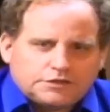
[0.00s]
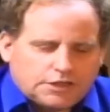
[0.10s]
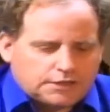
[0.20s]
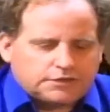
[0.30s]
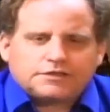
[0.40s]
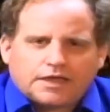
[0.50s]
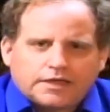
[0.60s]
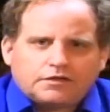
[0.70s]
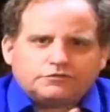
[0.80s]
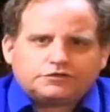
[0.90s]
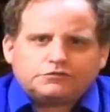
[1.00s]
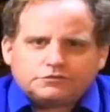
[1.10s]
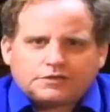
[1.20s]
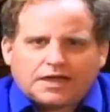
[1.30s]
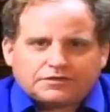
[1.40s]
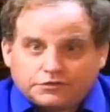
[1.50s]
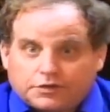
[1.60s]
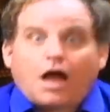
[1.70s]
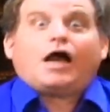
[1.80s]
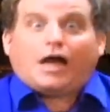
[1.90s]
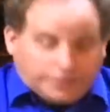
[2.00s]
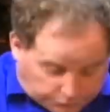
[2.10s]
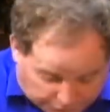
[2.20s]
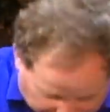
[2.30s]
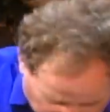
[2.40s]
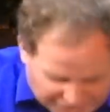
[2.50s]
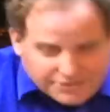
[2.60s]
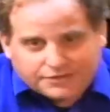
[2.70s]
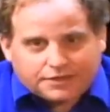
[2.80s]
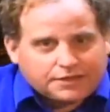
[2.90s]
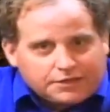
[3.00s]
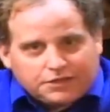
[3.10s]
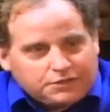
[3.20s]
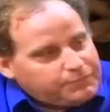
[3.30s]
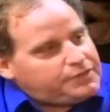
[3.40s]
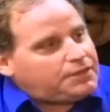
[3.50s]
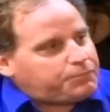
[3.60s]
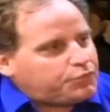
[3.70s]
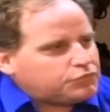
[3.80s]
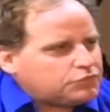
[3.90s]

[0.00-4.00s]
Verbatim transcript: じゃなくて大学を作るんだって言って「あはいそうですか」って言ってみんなポロッと